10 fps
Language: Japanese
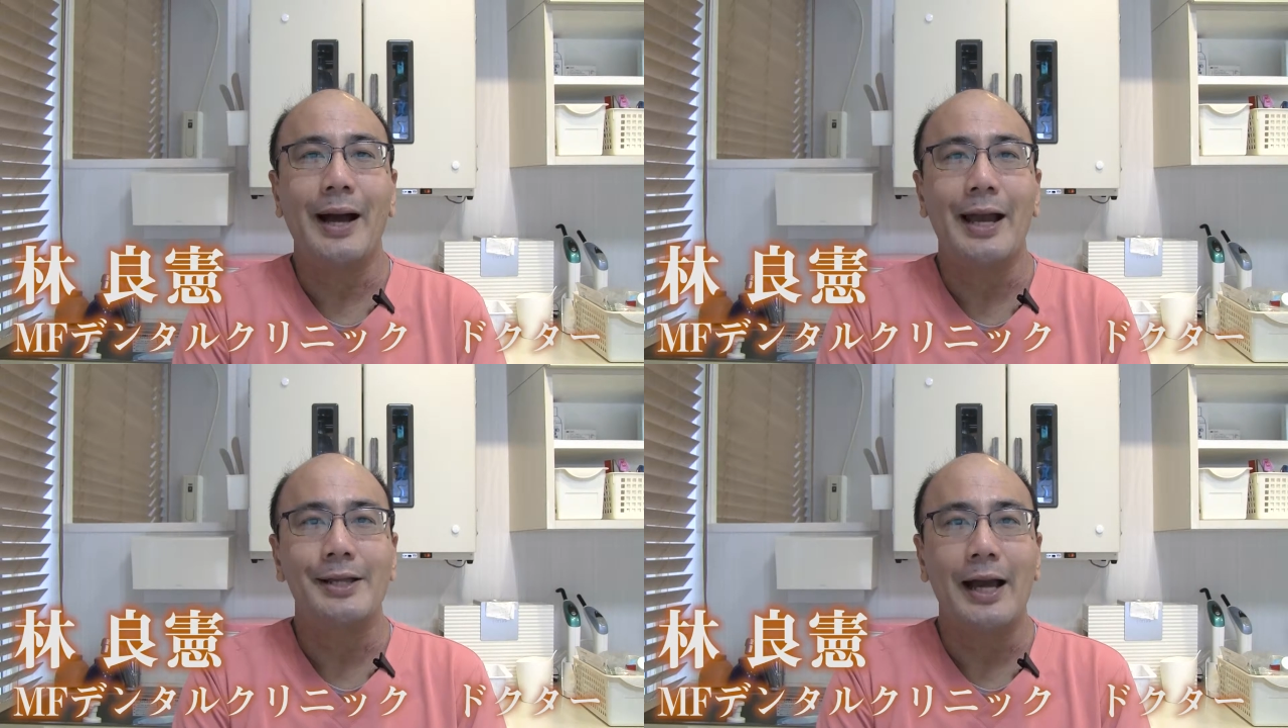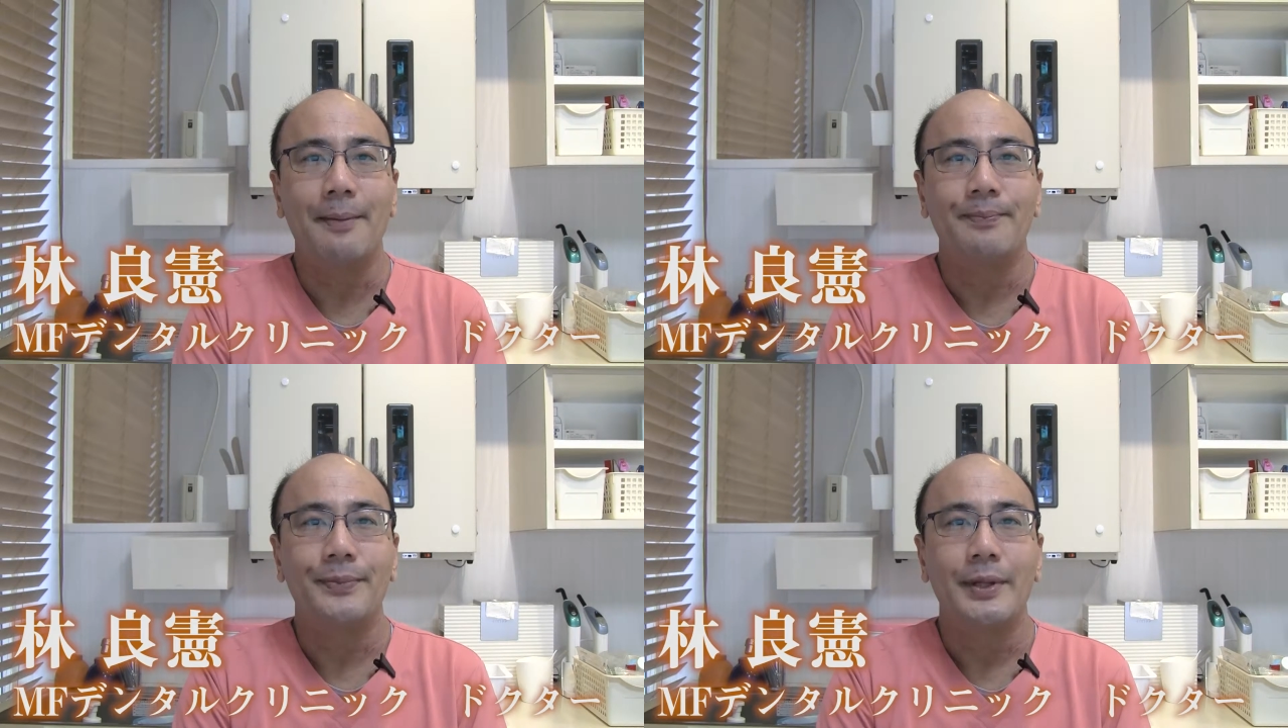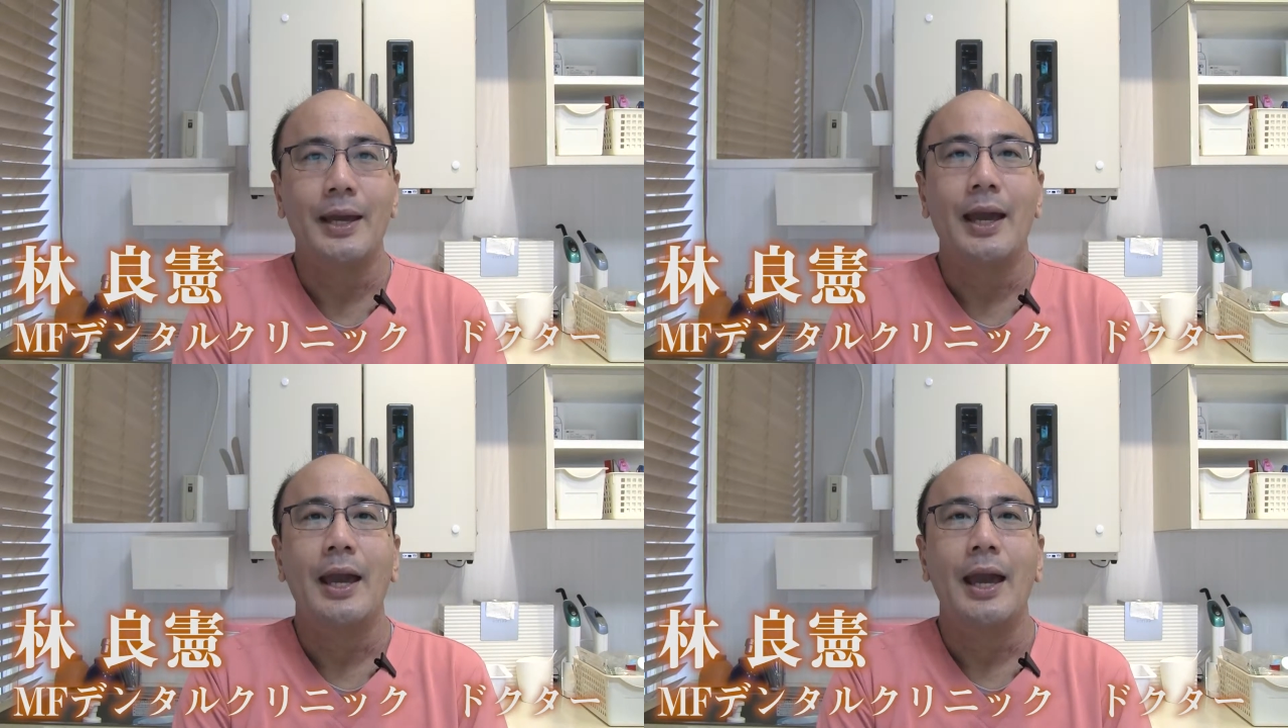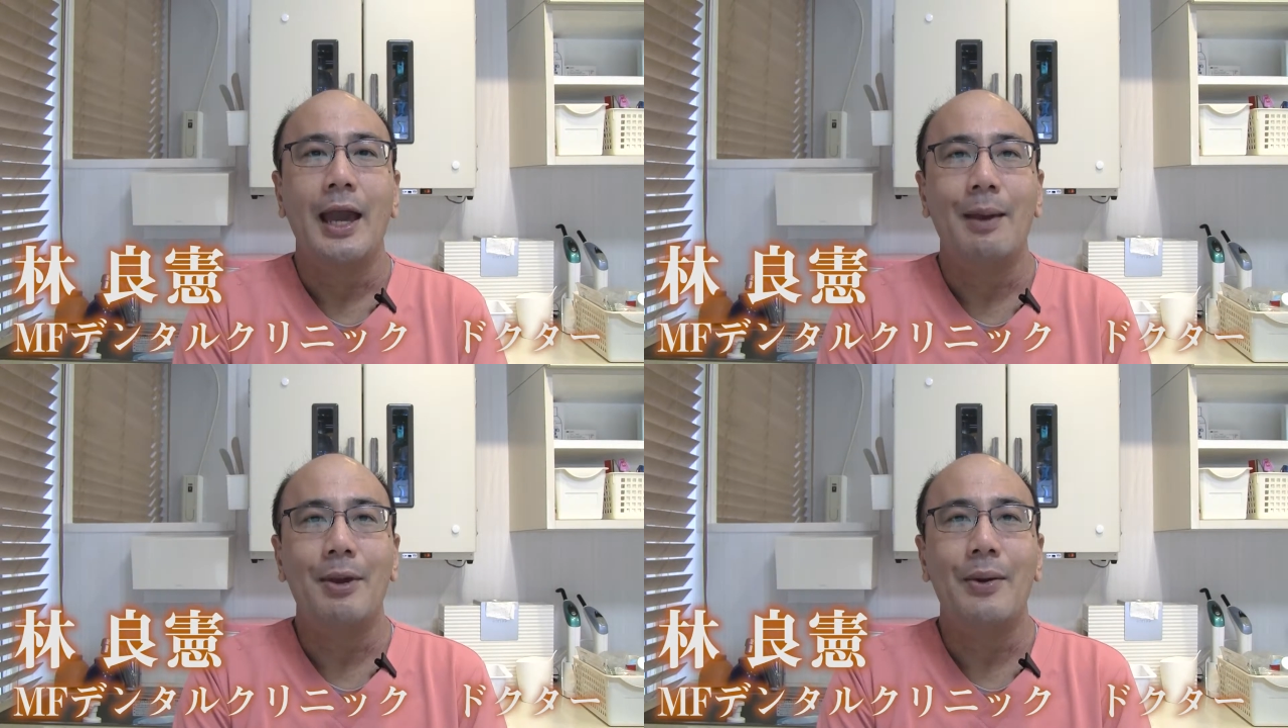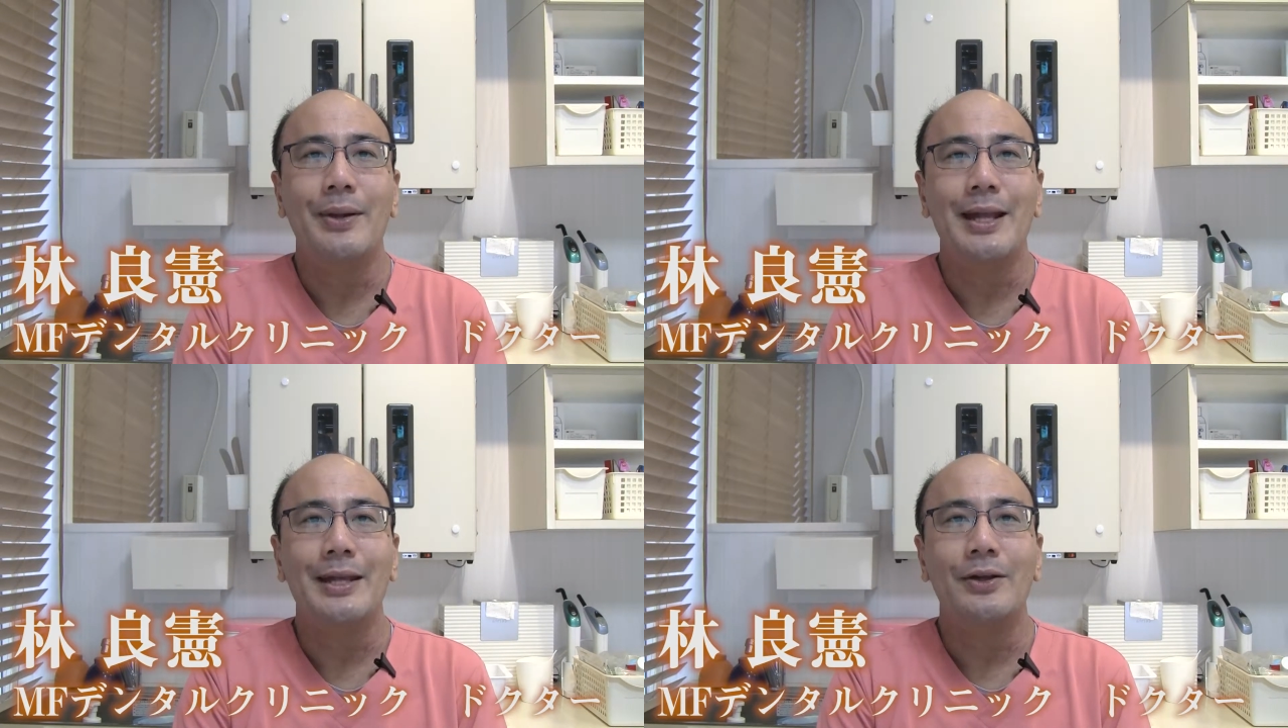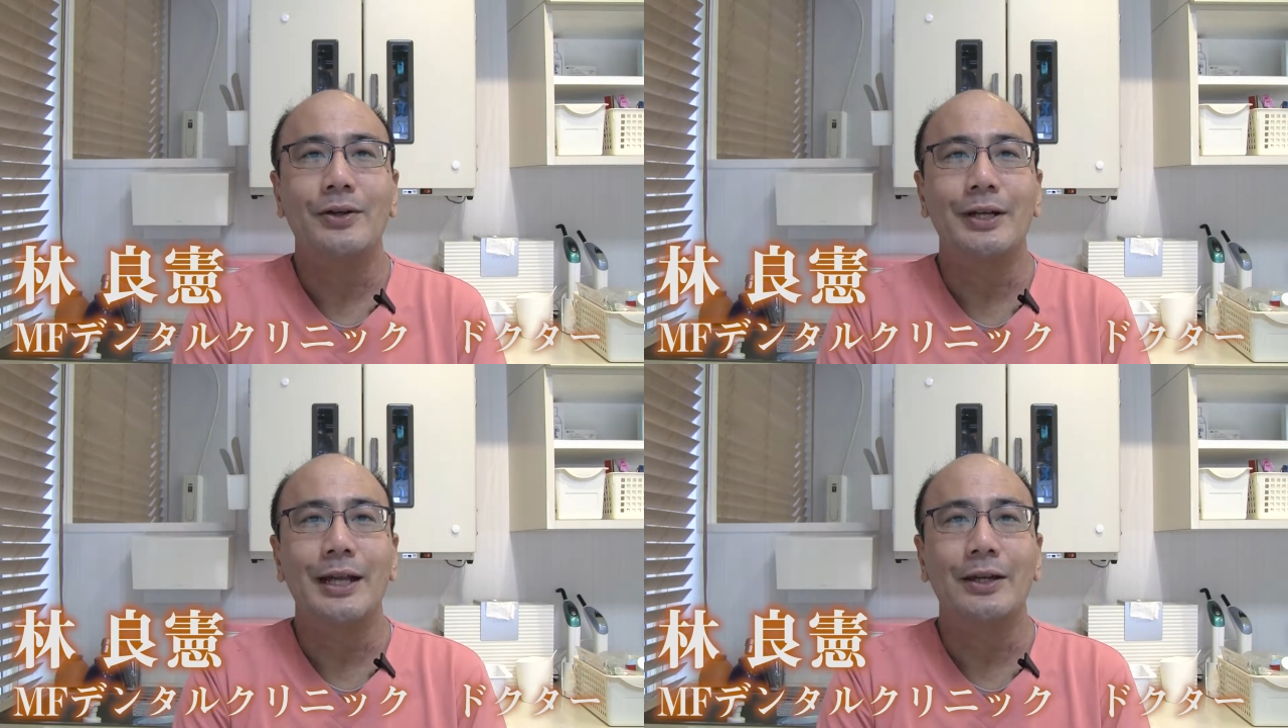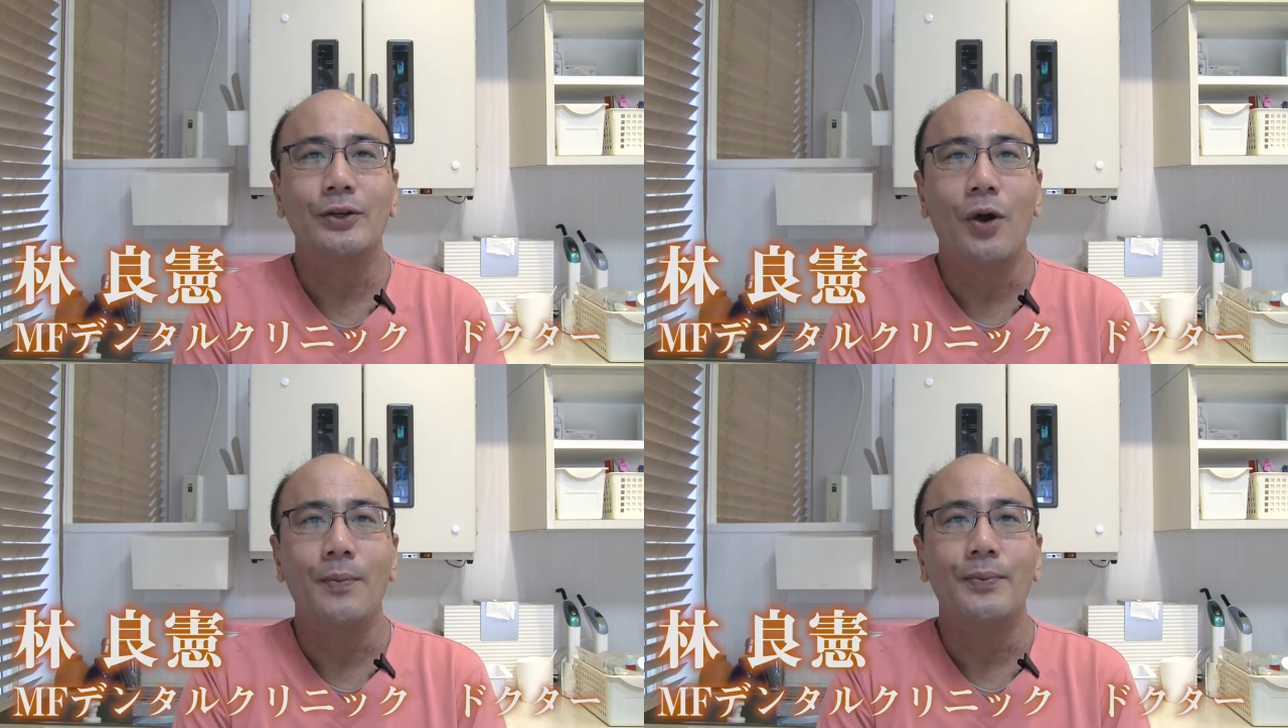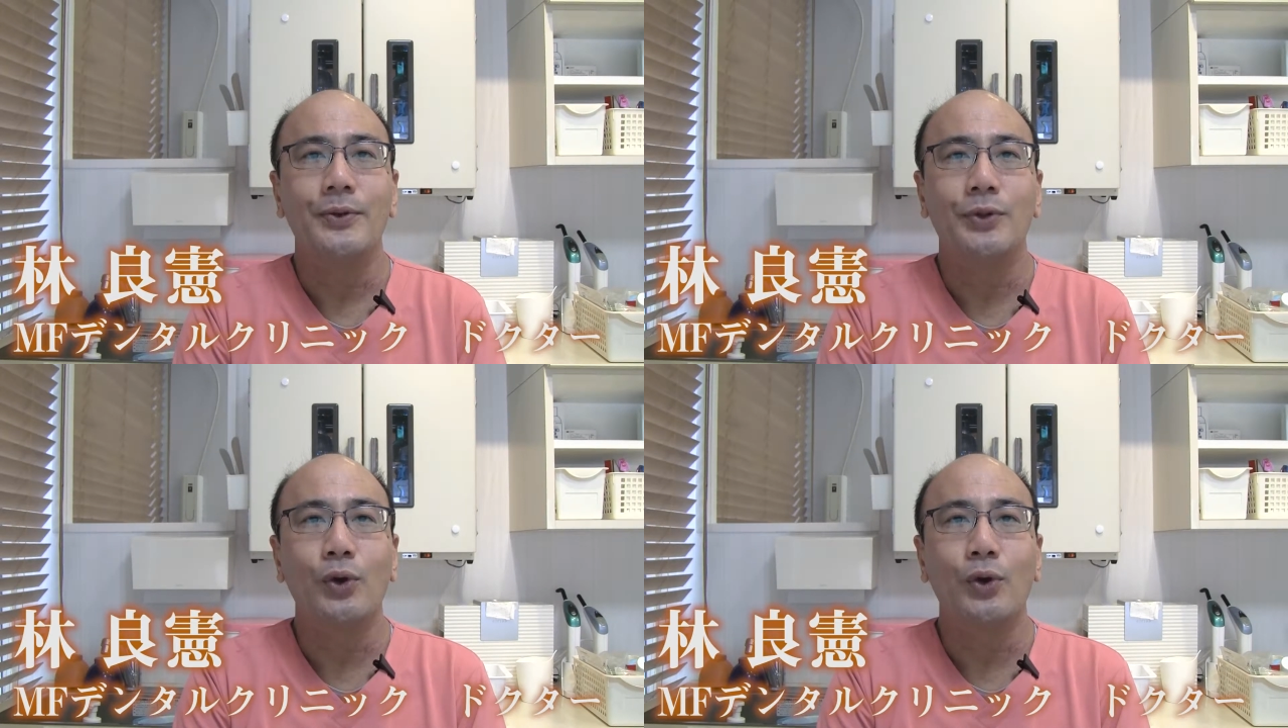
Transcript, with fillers: る歯医者 MF デンタルクリニックの